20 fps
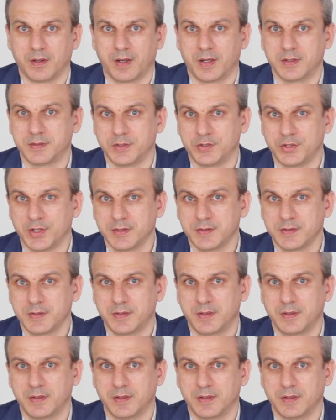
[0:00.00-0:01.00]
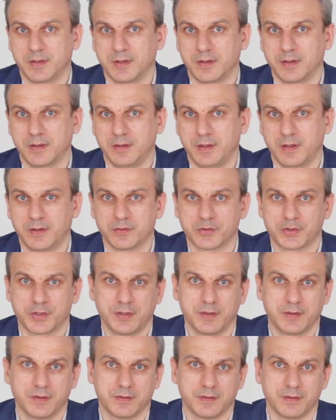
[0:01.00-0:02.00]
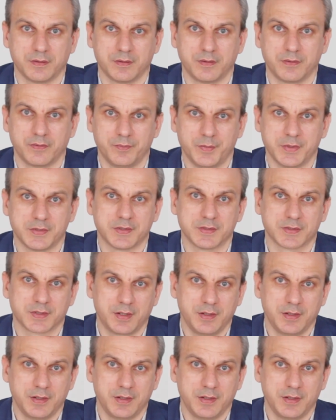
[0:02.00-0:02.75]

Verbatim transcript: А сейчас я уже вместе с